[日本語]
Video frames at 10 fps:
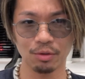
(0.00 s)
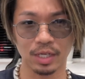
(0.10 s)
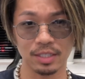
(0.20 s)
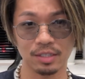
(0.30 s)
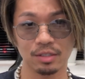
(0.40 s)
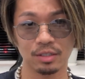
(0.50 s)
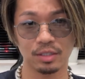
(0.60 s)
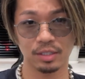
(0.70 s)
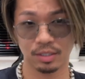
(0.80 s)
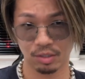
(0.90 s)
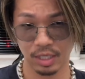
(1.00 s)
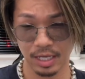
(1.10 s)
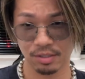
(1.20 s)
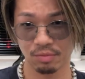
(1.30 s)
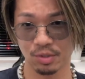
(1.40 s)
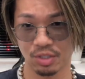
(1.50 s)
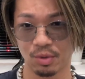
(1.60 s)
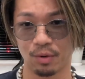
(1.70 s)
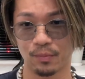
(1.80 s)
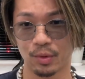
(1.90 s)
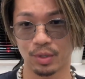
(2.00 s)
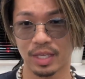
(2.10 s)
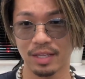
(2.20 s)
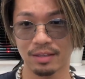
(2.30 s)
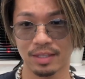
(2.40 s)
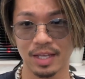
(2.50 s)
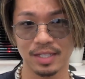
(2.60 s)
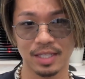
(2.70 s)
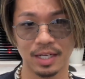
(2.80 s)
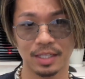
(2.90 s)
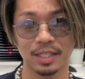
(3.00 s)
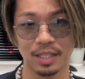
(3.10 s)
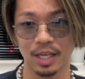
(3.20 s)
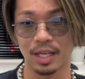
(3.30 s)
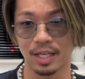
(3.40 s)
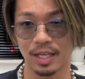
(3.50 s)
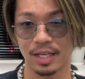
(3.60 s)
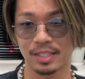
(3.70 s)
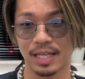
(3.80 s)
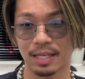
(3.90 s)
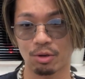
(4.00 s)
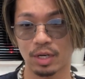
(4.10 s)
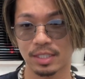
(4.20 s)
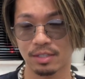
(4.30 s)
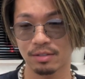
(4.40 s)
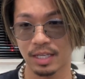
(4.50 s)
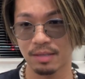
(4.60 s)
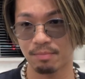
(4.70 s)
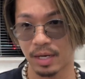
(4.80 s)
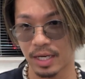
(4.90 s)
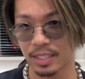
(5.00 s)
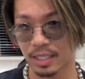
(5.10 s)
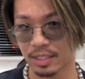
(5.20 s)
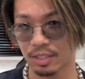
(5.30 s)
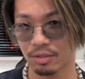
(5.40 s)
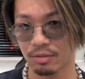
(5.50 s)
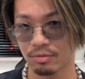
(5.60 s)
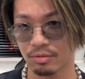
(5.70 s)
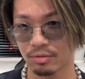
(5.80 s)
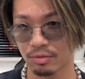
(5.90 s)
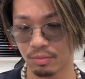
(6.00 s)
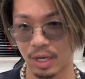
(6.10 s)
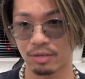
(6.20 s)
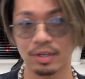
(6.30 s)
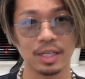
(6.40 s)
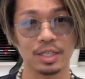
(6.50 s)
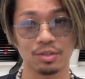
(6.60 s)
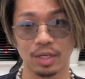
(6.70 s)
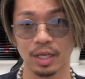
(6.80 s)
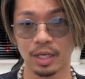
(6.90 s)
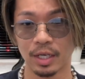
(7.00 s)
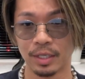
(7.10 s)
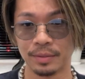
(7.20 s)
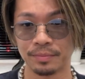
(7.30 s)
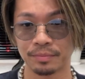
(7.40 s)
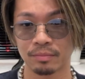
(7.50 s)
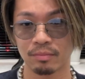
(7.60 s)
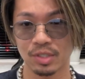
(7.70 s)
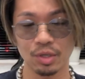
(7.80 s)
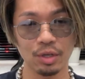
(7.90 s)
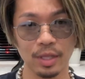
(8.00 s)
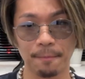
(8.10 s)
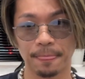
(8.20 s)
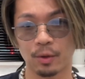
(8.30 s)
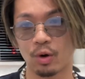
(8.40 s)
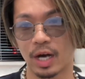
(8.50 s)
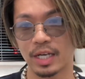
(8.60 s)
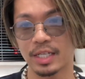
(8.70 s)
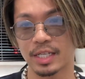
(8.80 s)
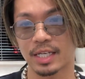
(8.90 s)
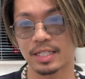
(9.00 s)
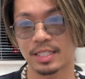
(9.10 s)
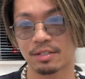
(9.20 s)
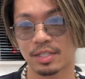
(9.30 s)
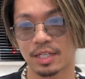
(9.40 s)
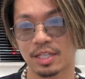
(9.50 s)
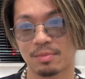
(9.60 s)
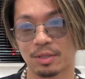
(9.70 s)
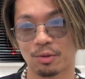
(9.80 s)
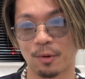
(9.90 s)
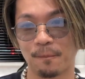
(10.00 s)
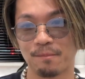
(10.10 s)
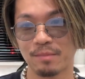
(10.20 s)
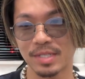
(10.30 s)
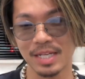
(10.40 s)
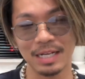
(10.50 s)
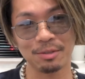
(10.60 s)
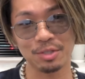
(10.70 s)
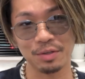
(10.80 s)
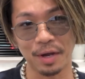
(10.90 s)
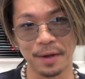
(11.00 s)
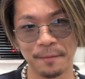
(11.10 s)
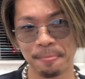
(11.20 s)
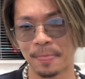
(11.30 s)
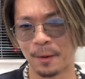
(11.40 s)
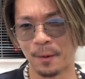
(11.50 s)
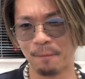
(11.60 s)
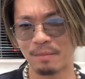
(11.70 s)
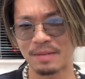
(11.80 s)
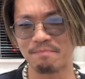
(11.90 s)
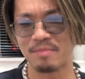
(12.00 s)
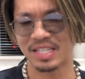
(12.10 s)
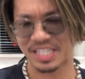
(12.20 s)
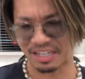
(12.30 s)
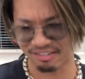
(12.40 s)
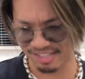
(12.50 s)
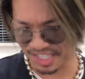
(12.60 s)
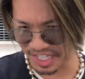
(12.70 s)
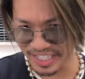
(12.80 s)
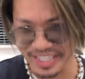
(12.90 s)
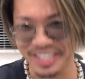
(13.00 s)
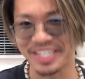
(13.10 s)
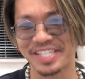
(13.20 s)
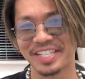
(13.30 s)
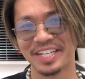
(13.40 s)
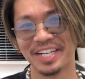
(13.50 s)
数がそもそも限定されてて、えー、在庫が少ない場合だっていうのもあるわけなんですよねそれはねこう安易にキャンセルされてしまうと店側としてはほんまにめちゃくちゃ痛いです